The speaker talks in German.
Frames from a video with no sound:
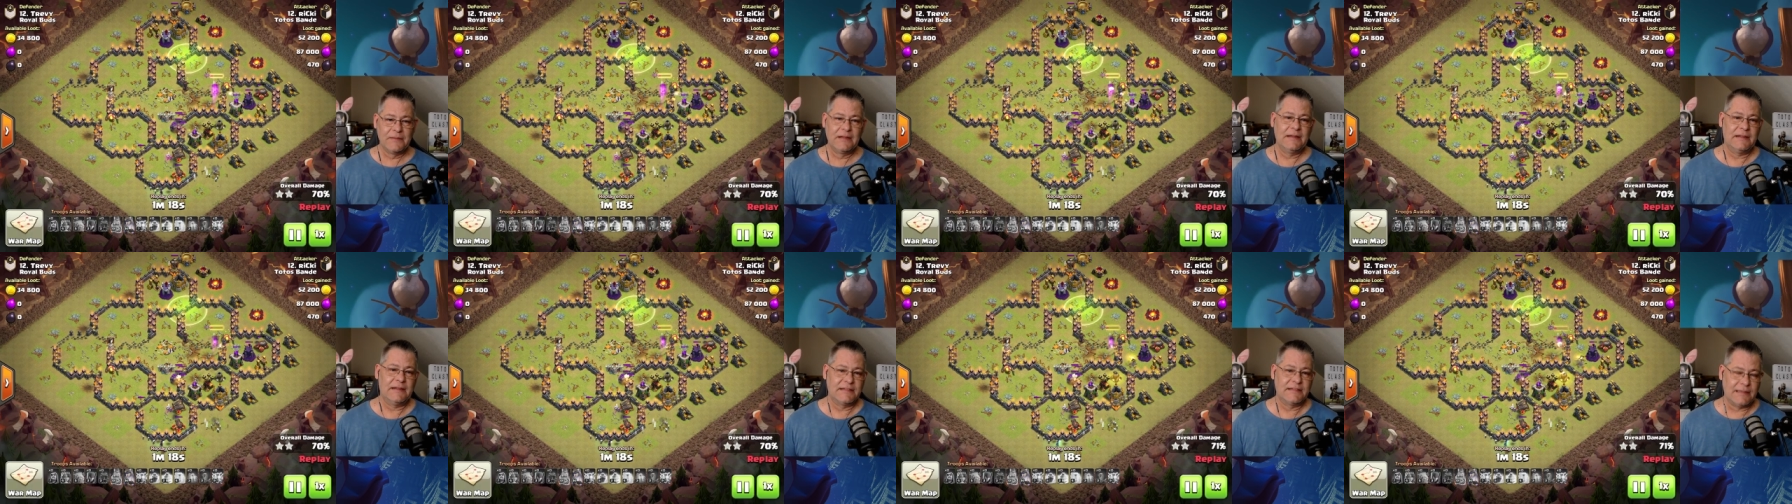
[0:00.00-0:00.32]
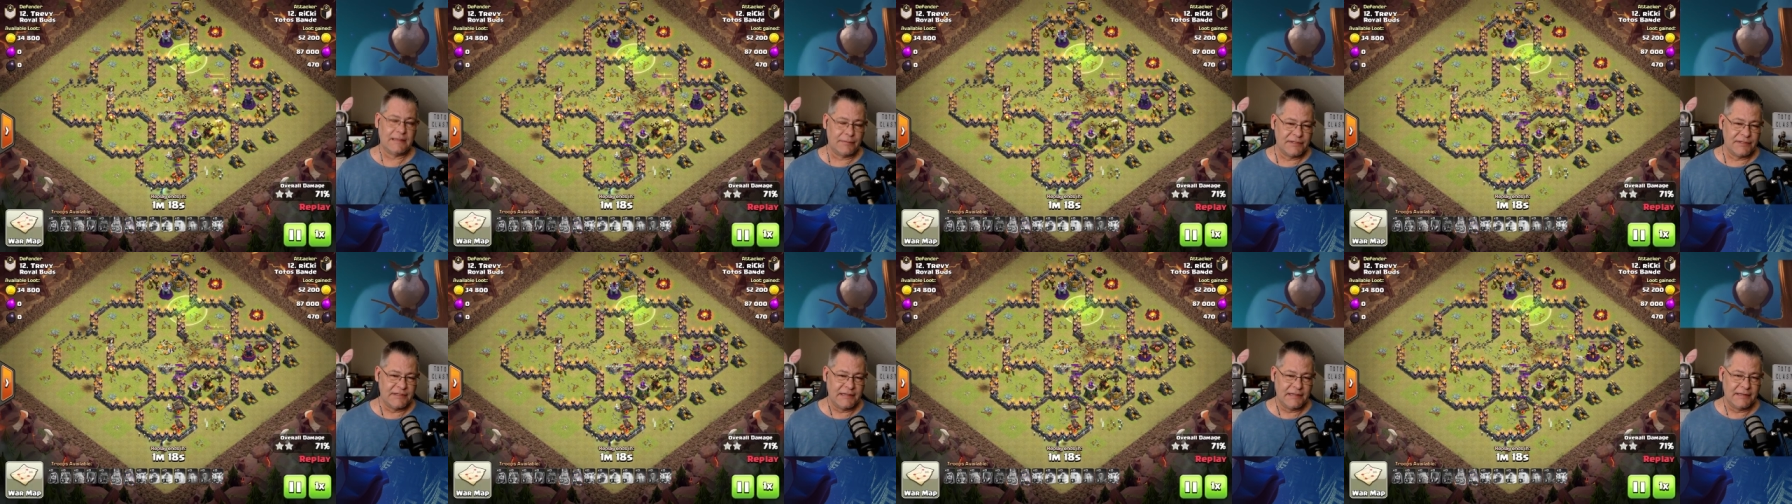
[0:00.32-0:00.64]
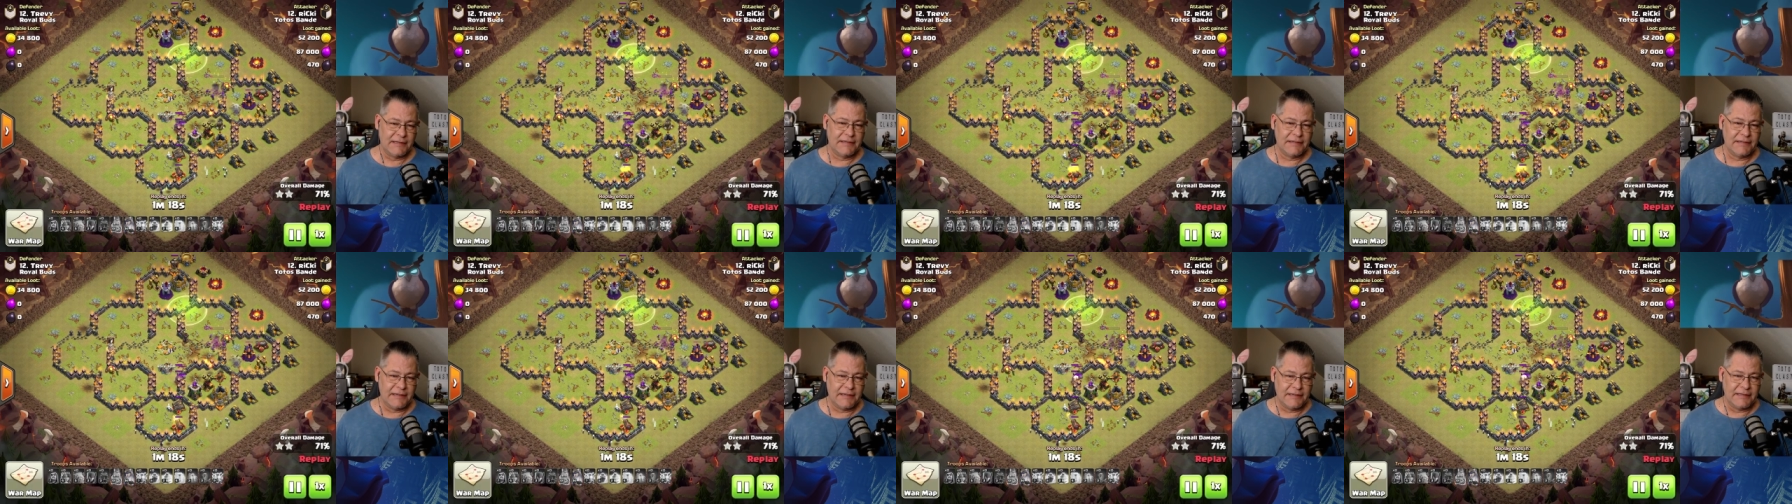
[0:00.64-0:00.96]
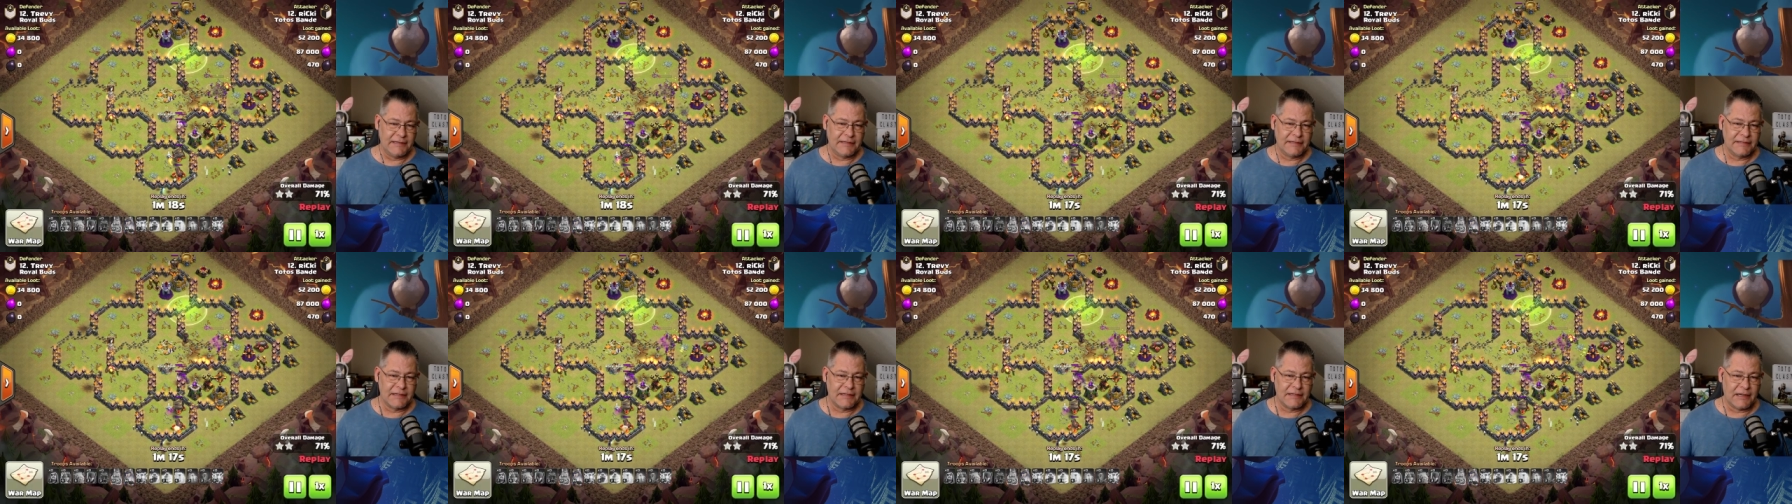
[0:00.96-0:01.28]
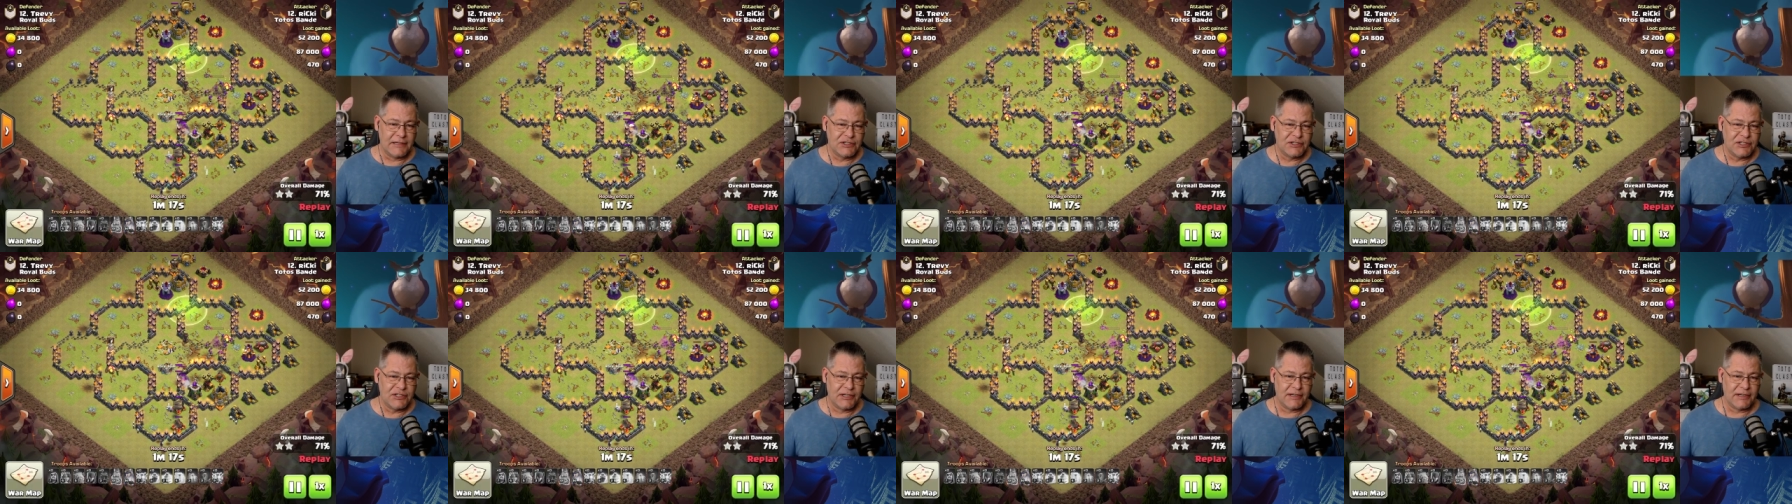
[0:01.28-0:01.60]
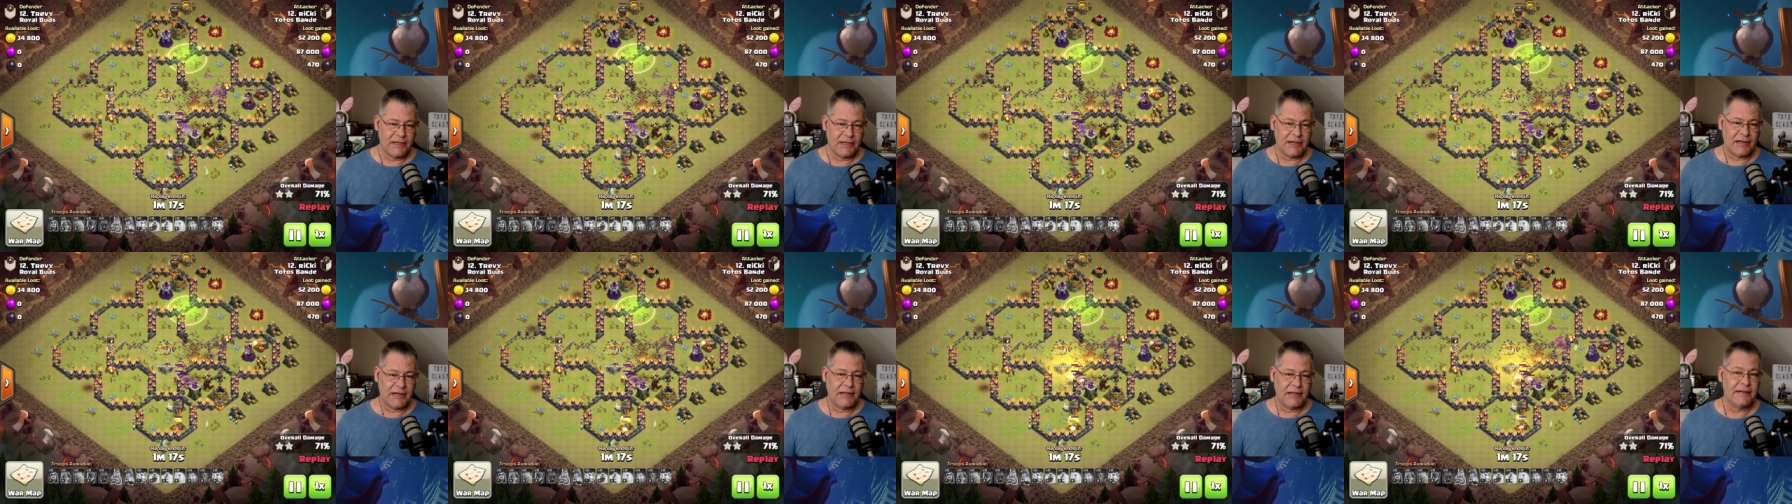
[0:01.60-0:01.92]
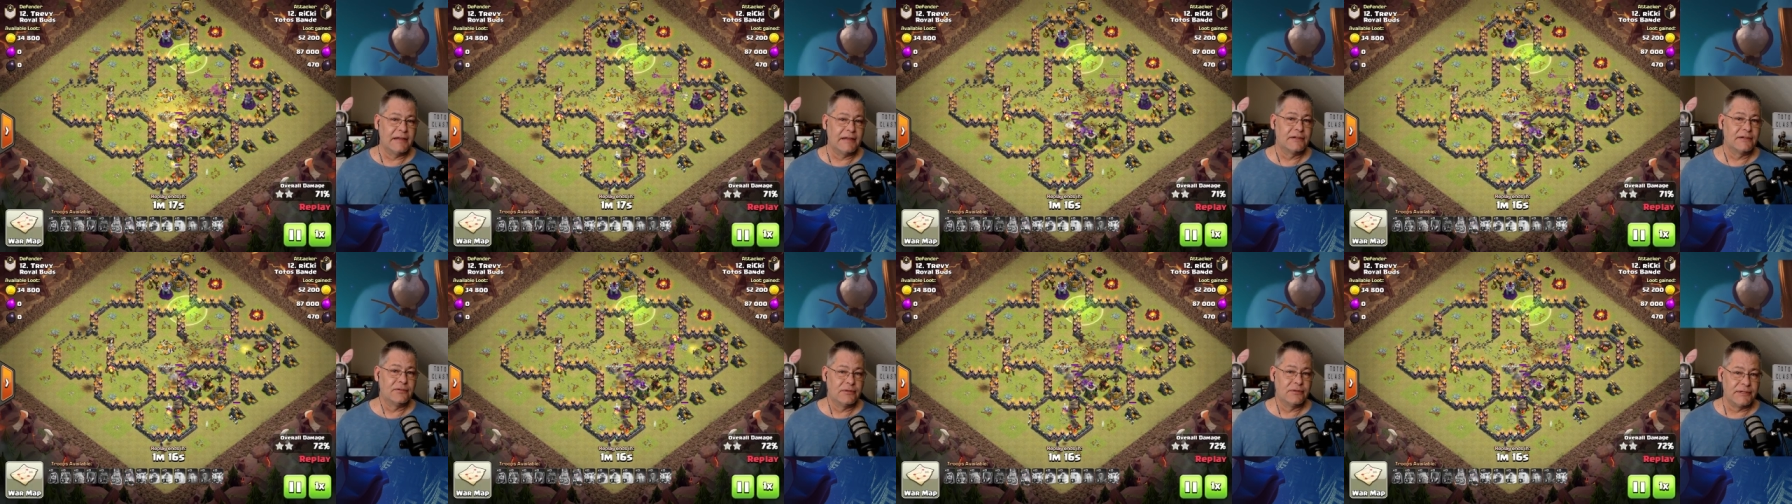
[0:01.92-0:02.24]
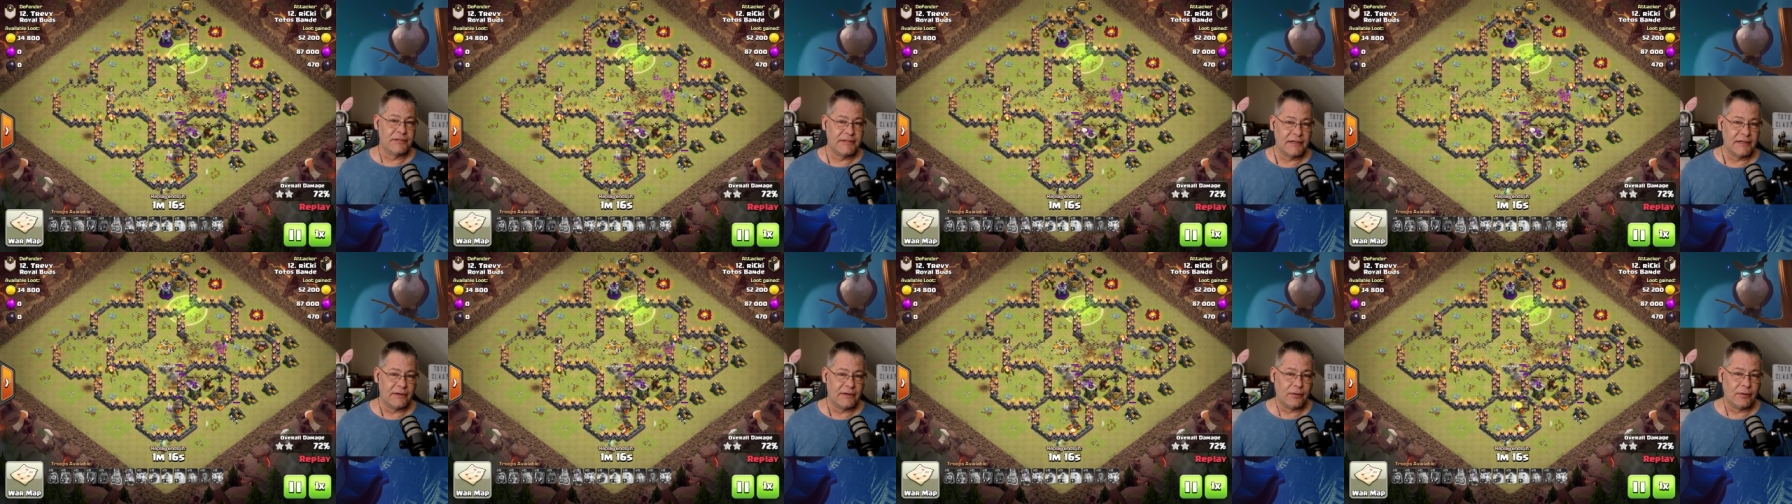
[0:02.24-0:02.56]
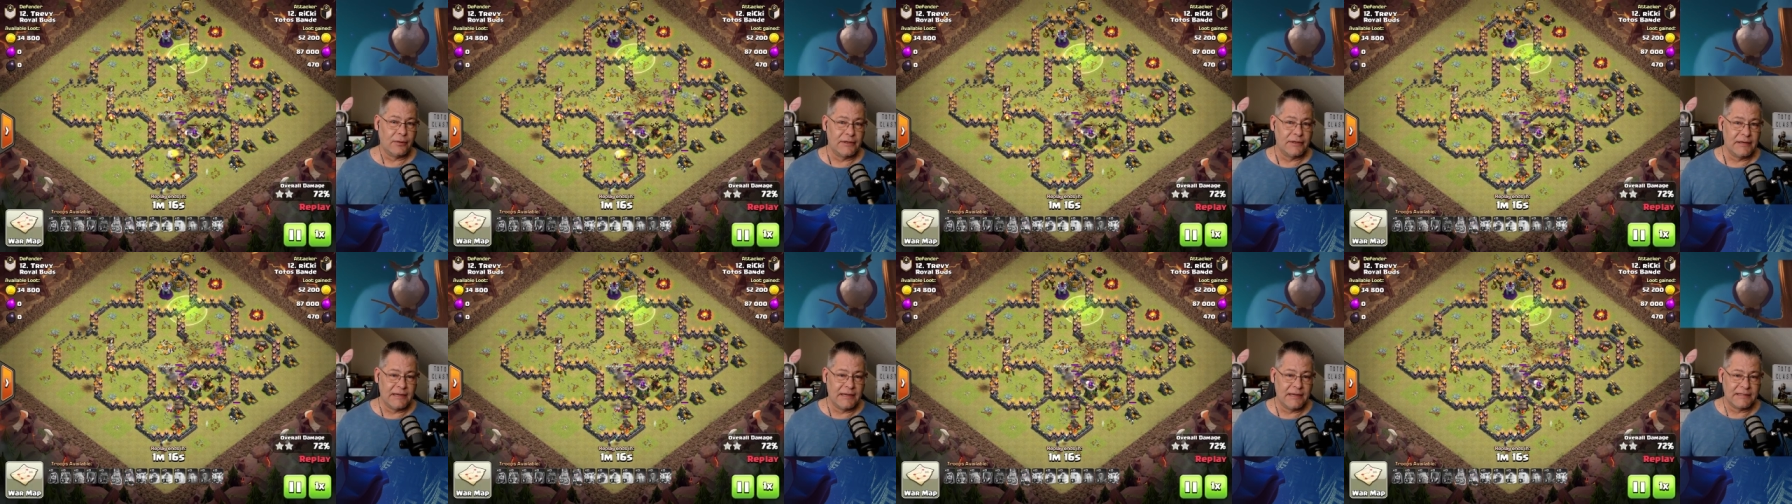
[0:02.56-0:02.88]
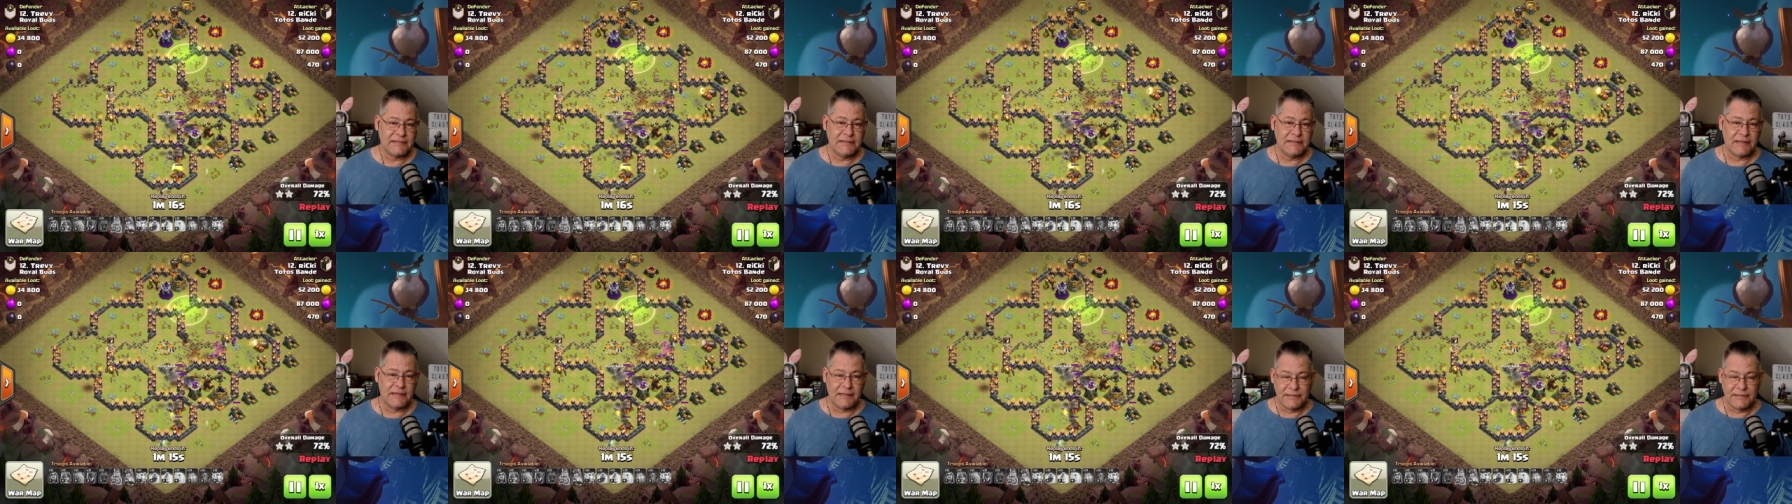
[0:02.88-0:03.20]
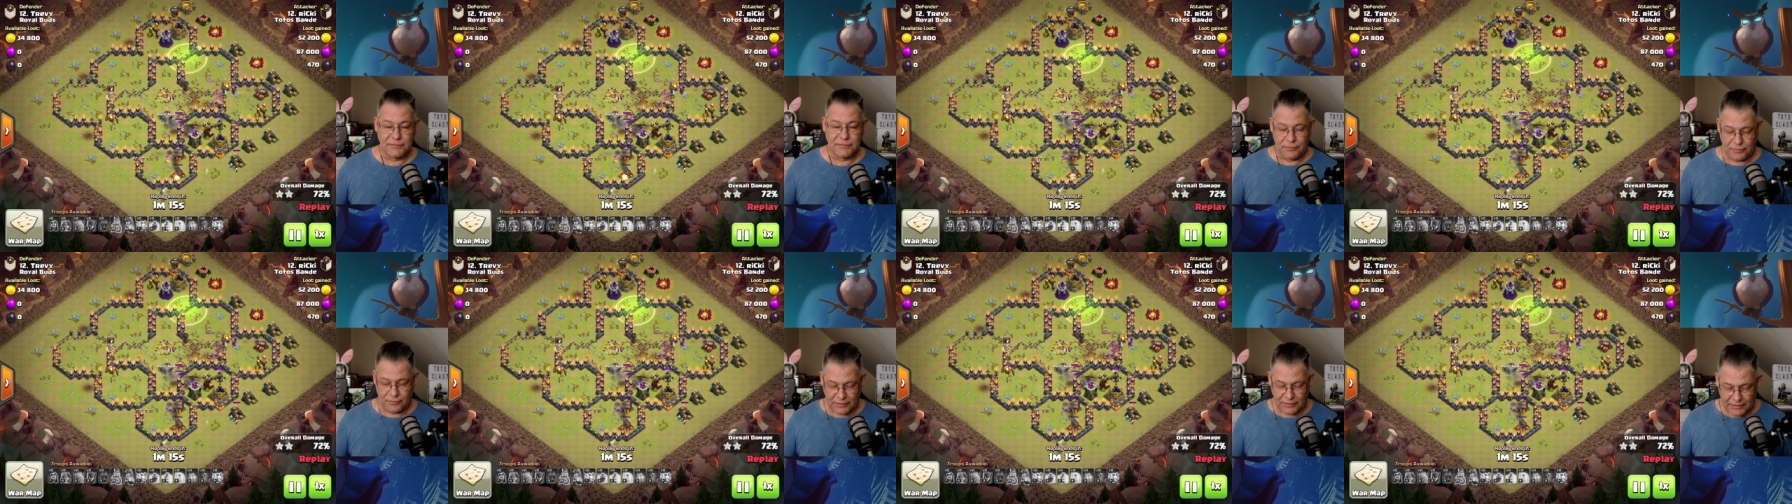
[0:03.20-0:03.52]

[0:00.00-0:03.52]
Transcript: Jetzt habe ich denjenigen Dreisteiner Garant natürlich dann auch entlassen, also